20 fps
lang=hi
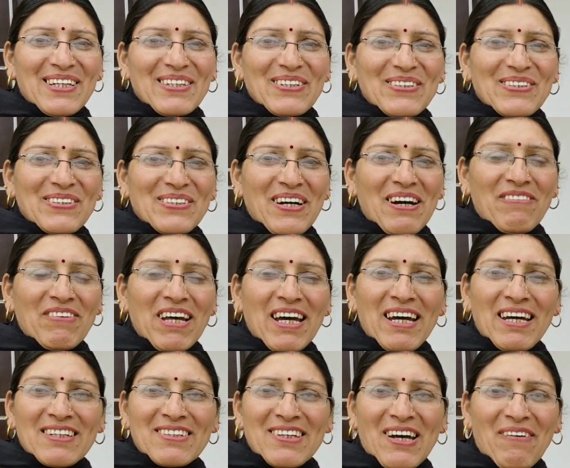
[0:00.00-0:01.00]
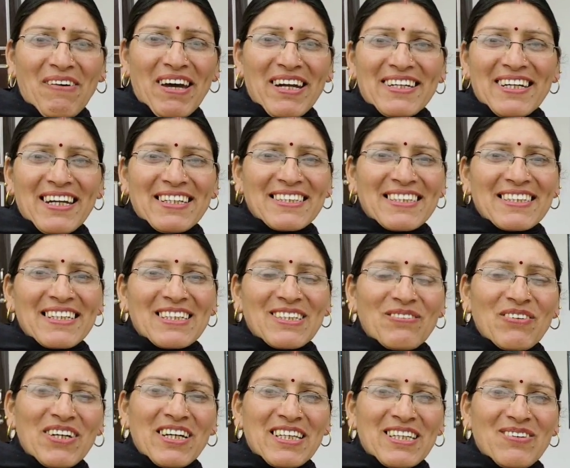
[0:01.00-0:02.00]
तो अब ना हमारी टेंशन सच
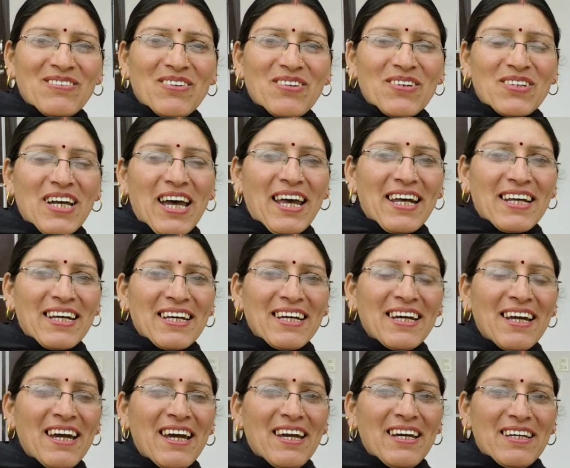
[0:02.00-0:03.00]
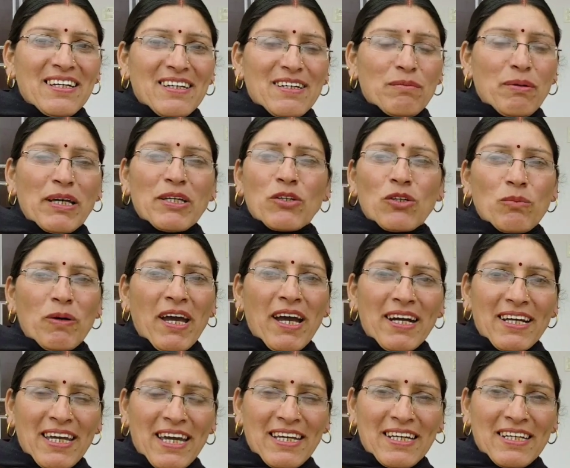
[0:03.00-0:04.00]
में ख़त्म हो जाएगी वैसे तो मैं
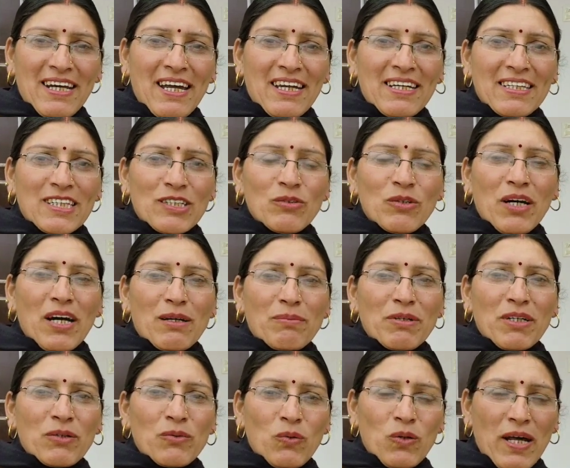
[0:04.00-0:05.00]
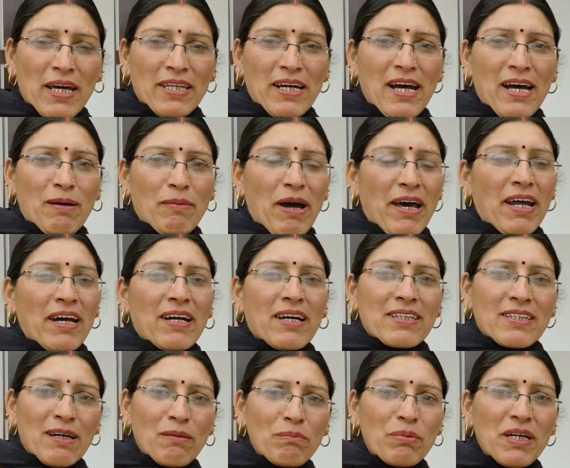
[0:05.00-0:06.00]
अकेली रह लेती हूँ घर में खुला था हमारा घर
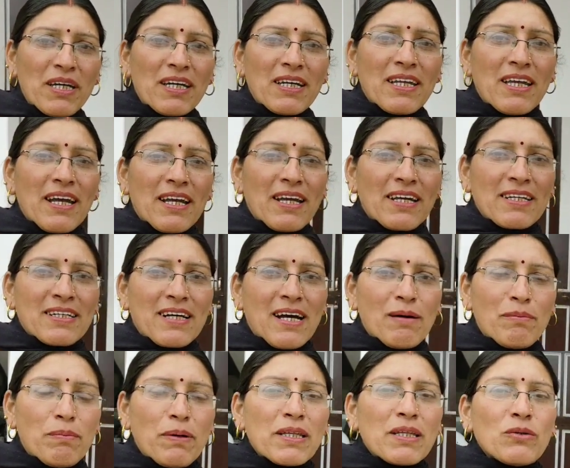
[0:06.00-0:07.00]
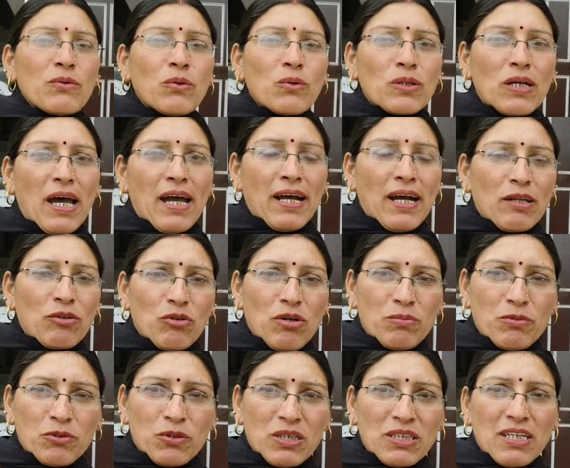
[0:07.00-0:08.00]
तब भी लेकिन अब बंद हो जाएगा तो
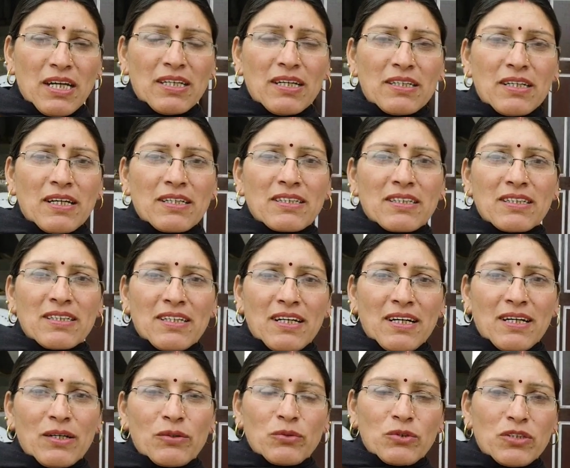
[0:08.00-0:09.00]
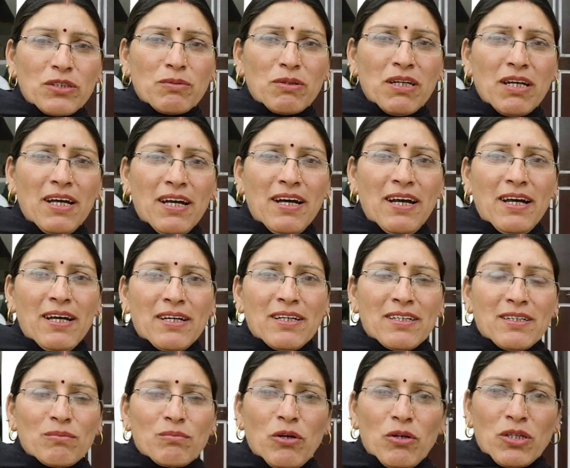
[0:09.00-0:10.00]
अब उतनी ज़्यादा टेंशन नहीं रहेगी कुछ भी
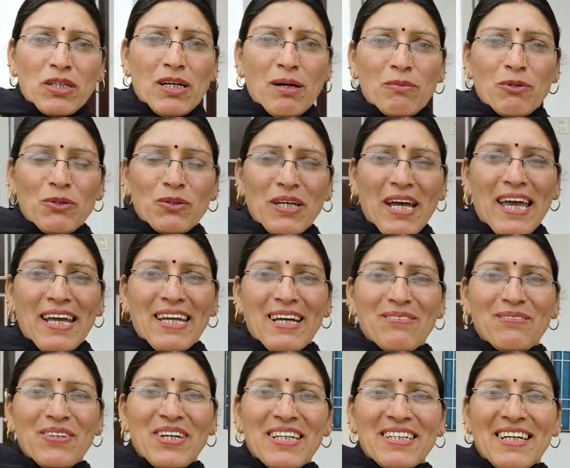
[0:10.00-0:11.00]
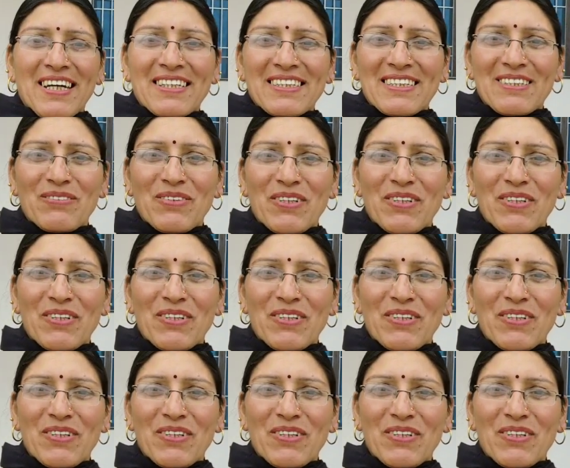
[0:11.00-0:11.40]
बहुत ही कम हो जाएगी अब मेरी टेंशन